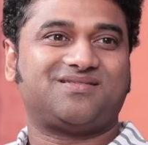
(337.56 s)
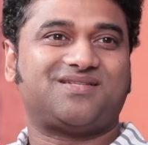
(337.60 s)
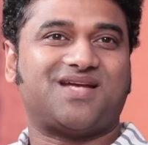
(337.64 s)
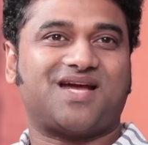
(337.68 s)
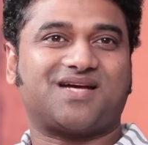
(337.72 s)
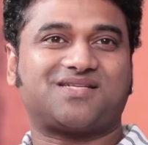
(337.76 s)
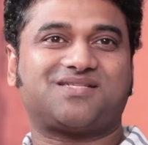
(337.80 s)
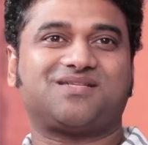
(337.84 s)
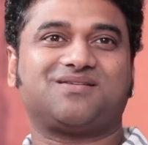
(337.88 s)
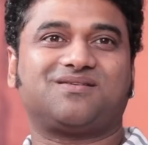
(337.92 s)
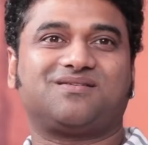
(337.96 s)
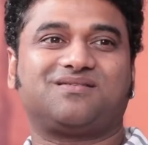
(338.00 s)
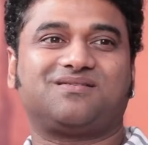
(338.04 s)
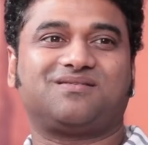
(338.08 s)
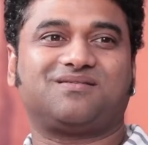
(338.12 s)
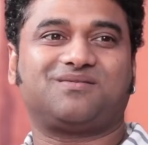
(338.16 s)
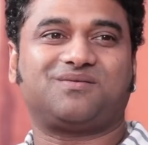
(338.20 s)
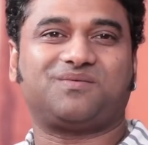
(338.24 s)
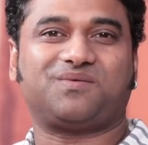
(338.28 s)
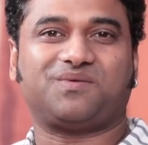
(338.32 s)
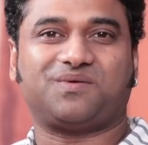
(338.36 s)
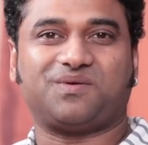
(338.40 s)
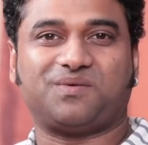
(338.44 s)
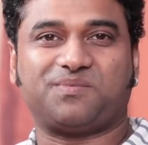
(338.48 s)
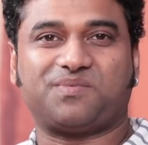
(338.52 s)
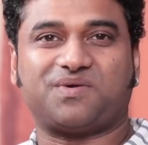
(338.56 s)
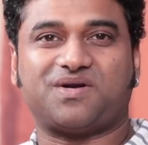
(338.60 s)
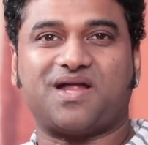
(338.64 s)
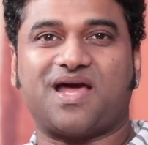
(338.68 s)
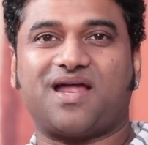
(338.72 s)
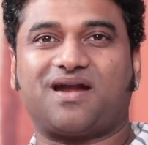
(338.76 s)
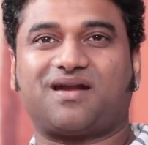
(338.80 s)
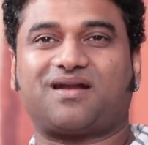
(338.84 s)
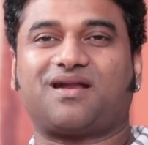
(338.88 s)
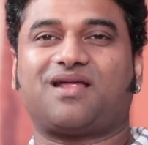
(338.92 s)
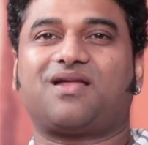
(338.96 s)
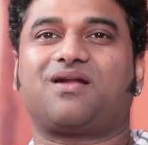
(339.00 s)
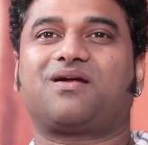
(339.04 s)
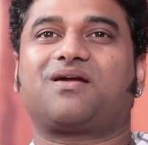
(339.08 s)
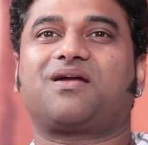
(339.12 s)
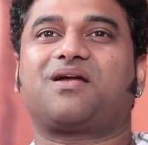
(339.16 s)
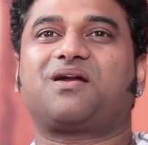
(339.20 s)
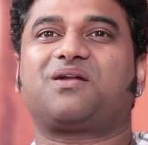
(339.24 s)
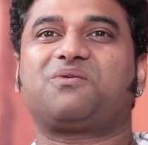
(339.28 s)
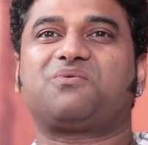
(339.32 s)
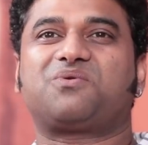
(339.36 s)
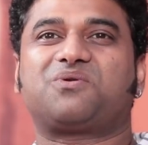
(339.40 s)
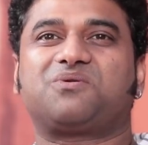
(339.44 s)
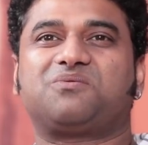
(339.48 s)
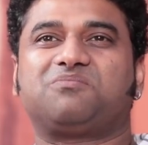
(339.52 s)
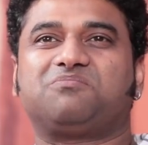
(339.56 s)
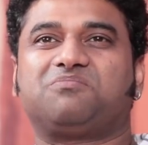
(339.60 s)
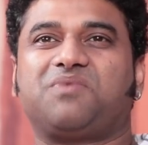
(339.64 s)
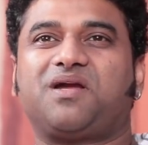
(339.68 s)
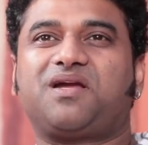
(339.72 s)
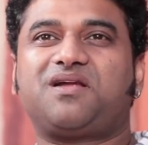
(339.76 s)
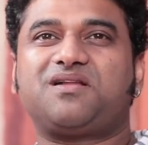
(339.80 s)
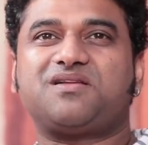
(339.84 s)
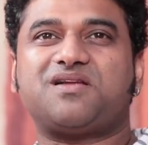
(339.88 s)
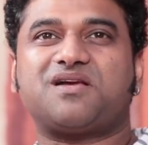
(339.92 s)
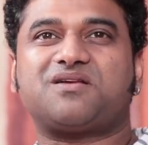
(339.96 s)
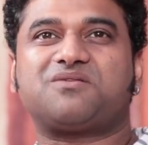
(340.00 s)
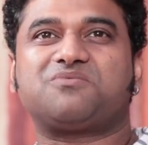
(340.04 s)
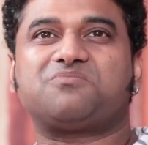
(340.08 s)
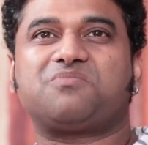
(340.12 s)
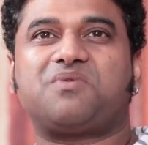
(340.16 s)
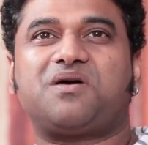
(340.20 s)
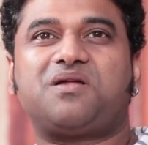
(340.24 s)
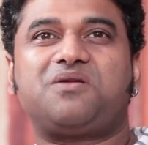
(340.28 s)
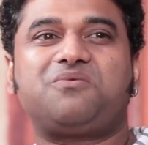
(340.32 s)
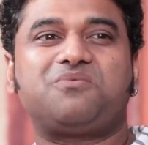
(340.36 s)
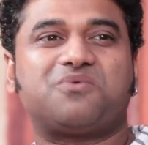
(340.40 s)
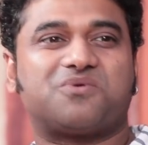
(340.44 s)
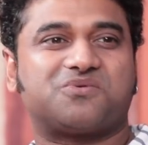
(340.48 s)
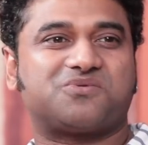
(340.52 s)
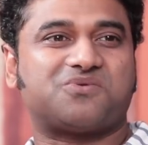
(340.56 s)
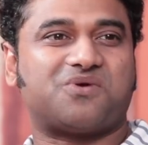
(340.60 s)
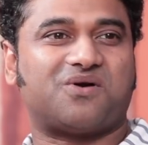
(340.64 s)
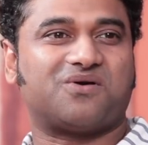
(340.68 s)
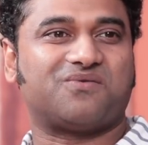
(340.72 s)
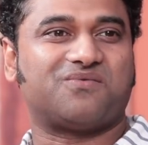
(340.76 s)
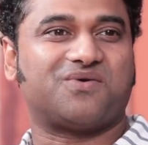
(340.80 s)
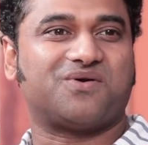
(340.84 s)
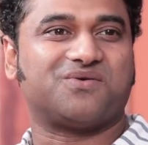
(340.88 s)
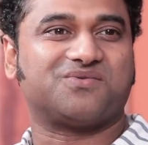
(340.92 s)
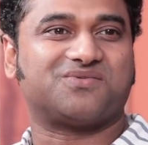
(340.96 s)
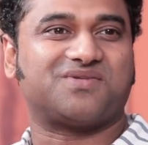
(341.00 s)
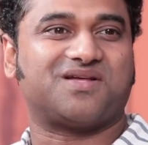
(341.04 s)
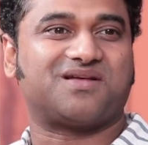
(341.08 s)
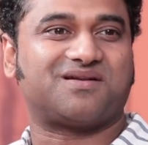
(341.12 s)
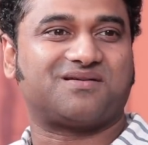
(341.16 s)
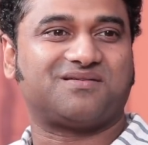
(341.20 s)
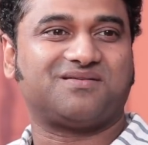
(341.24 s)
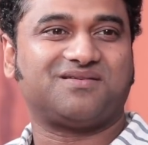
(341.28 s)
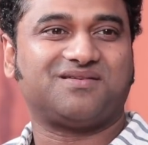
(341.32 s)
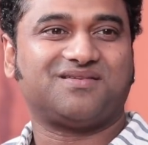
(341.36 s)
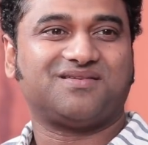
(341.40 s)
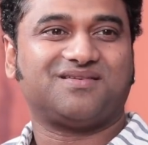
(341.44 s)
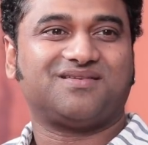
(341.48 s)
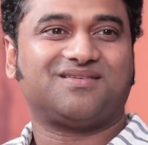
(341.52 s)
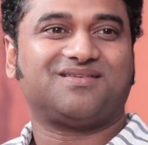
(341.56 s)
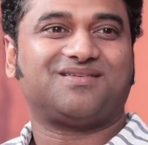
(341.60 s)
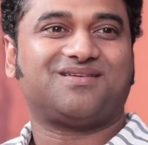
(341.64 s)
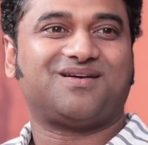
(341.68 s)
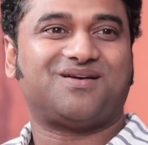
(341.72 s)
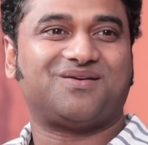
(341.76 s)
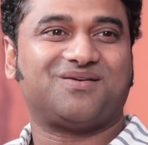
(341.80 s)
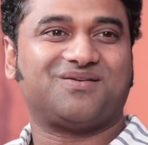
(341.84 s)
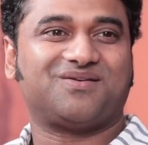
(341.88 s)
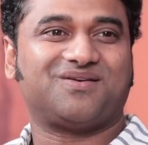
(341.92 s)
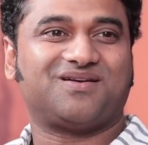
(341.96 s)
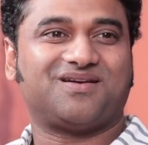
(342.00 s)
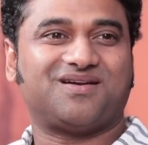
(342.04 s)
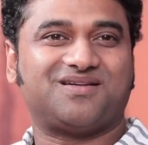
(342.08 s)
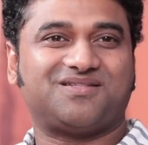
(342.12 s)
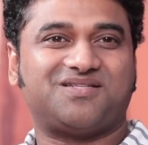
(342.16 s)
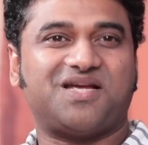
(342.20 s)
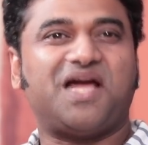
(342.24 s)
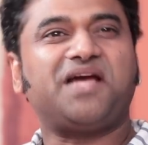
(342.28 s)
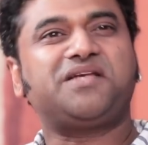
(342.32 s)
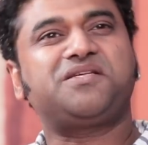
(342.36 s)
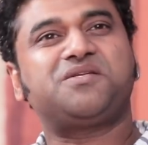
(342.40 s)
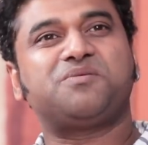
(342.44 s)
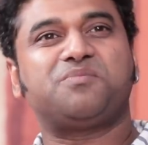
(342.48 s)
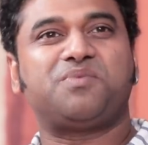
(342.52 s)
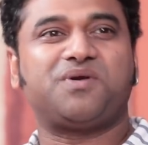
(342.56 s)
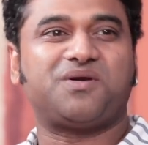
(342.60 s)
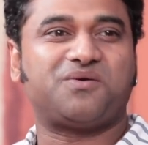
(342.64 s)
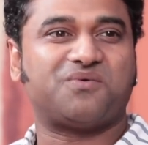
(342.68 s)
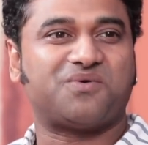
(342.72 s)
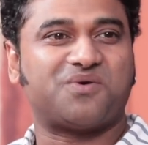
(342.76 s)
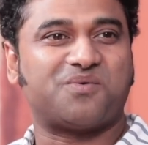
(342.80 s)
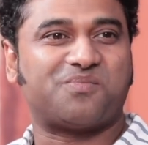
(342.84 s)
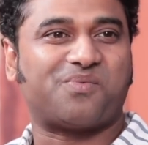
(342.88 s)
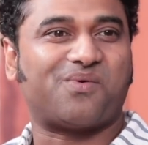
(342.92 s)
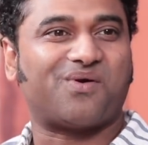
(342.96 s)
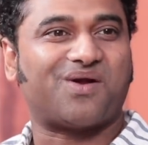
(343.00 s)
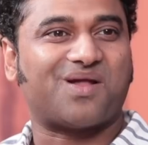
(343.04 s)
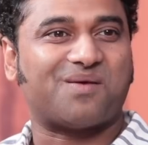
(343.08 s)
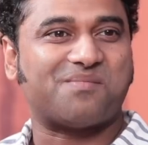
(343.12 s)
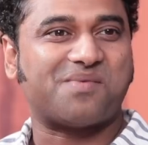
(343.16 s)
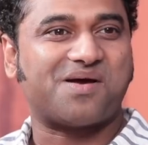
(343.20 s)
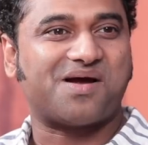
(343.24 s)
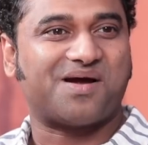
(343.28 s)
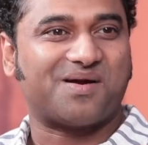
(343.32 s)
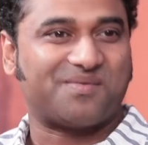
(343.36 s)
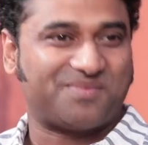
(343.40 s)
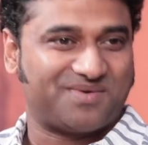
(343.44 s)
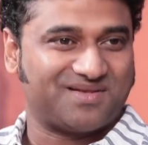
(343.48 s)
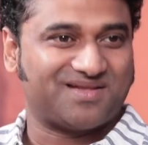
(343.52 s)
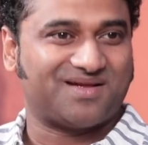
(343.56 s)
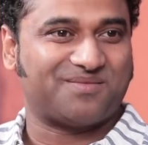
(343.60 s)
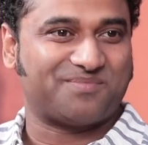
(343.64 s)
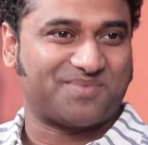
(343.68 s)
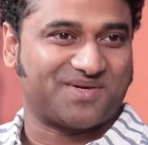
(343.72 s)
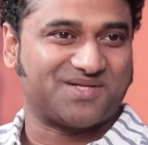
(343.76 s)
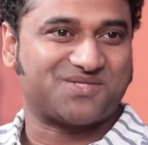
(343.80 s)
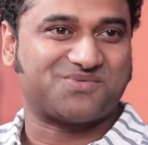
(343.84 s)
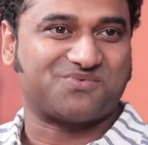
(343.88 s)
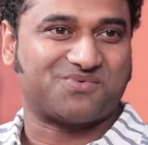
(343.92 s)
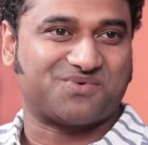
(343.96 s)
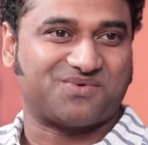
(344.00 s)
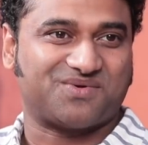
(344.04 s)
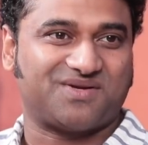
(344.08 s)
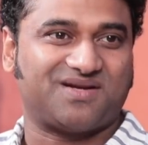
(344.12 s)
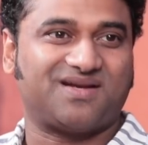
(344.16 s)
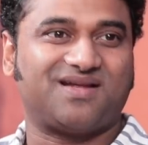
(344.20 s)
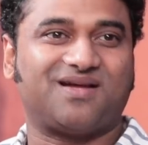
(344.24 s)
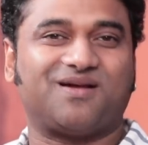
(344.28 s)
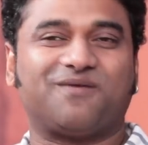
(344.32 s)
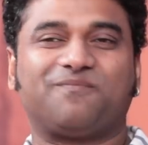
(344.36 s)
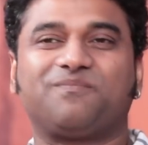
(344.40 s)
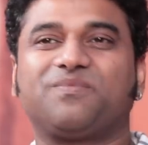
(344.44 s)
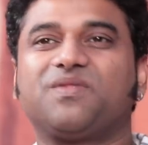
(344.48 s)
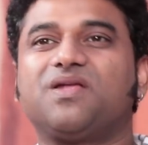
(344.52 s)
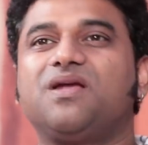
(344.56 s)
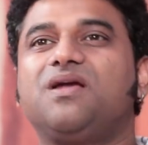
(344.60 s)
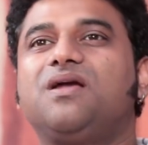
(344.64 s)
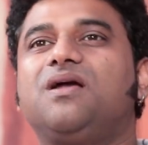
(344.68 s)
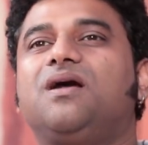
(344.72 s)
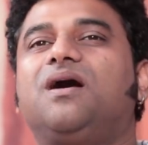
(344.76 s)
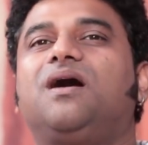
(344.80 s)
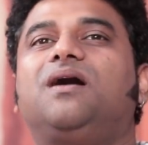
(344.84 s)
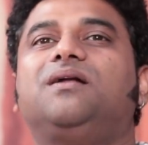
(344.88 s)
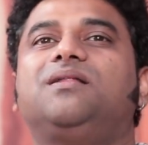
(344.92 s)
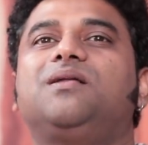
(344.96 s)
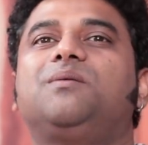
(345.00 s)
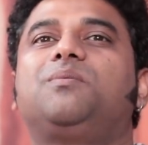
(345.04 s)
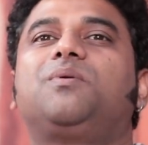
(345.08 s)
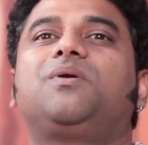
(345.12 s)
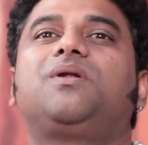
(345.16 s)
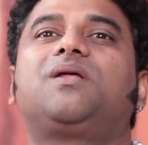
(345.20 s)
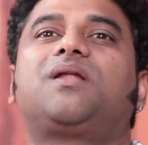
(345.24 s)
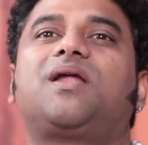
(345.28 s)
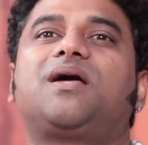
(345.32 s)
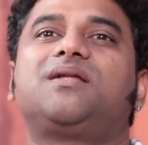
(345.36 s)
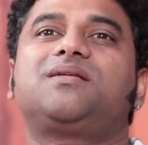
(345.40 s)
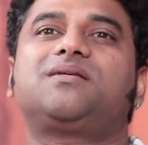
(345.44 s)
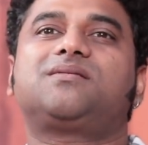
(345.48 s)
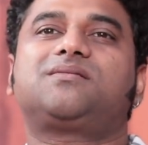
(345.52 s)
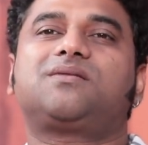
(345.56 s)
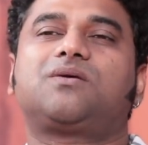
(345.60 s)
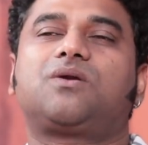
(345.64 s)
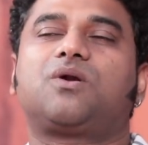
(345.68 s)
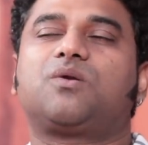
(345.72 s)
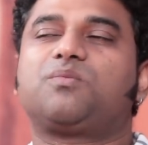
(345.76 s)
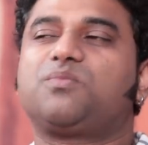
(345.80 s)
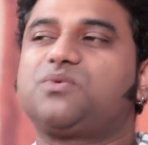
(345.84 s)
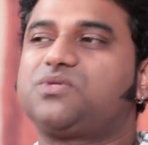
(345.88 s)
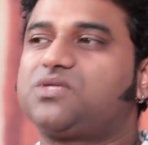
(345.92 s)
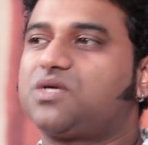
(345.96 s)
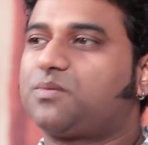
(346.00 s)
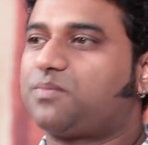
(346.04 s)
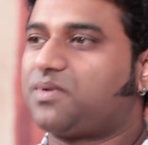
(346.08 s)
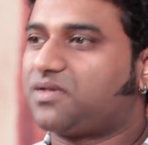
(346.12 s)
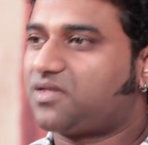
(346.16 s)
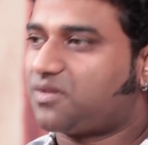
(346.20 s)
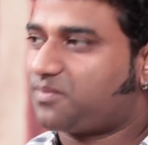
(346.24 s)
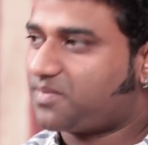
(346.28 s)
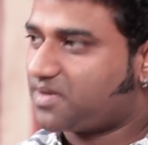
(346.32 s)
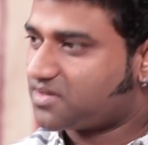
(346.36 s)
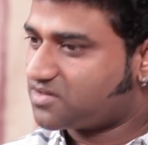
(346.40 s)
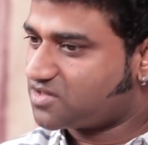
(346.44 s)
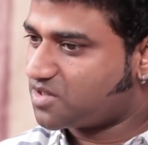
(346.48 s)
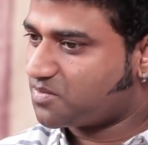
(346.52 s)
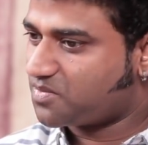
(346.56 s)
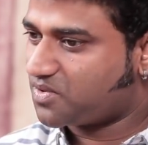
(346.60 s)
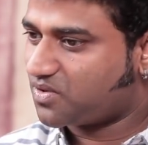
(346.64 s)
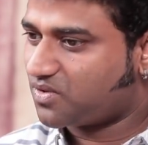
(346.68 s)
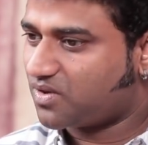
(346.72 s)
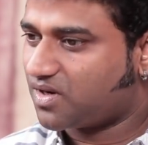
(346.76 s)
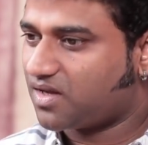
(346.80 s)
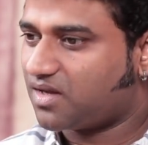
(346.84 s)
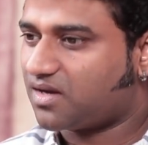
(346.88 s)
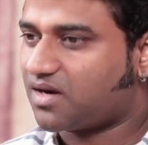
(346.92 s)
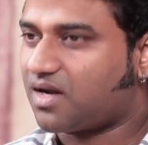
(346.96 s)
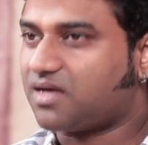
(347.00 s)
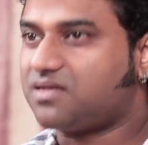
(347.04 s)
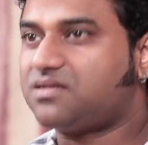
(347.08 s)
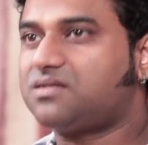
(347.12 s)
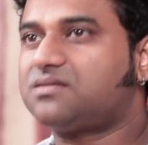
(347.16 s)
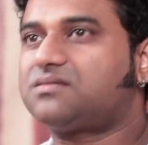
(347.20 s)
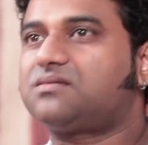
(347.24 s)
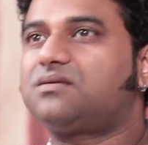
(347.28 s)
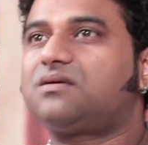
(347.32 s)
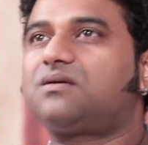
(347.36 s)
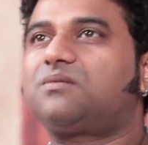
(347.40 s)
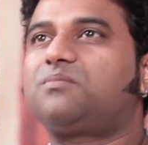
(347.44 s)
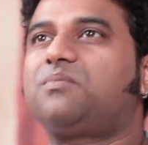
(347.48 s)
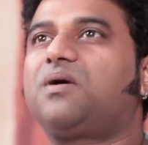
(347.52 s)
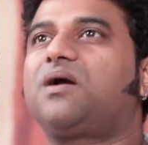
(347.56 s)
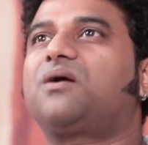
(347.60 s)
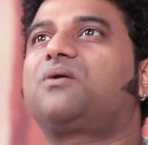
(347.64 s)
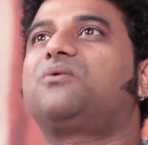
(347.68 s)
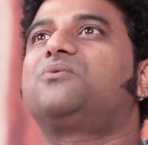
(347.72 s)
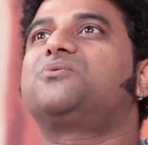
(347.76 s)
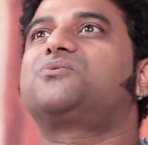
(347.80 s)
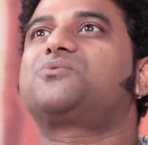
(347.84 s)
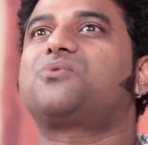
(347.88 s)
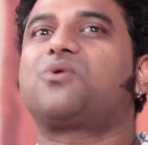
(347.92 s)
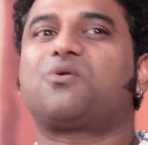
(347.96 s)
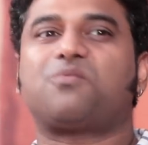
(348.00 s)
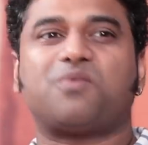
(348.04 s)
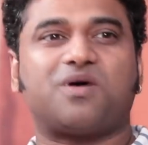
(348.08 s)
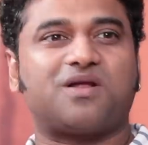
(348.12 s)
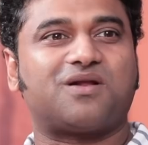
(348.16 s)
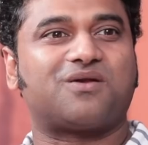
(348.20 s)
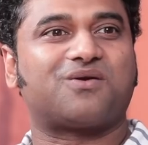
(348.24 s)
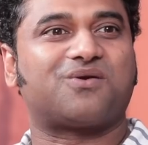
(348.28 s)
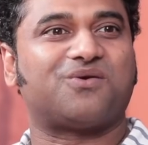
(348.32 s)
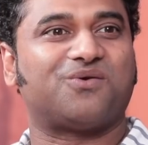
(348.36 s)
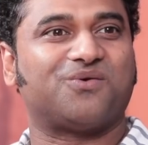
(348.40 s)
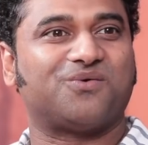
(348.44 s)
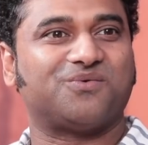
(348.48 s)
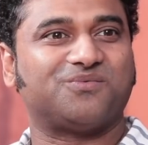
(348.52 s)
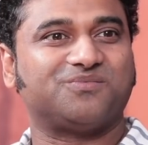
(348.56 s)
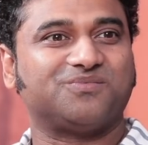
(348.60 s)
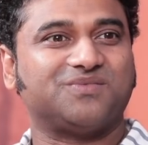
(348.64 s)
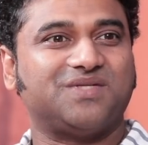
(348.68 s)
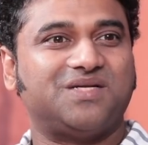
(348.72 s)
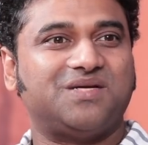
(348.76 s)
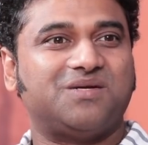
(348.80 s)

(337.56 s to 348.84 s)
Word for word: ஜாக்சன் இப்போ டேரக்டர் யாரோ கேட்கணும் ஒரு மைக்கேல் ஜாக்சன் மாதிரி ஒரு சாங் வேணும் சார் இல்லை ஜாக்சன் பீட் ஒன்று போடலாமா அப்படி தான் பேசுவோம் இல்லையா அதே போல் ராஜா சாரோட மியூசிக் பற்றி பேசினப்போ கூட ராஜா சார் பேக்ரவுண்ட் ஸ்கோர் மாதிரி இருக்கணும்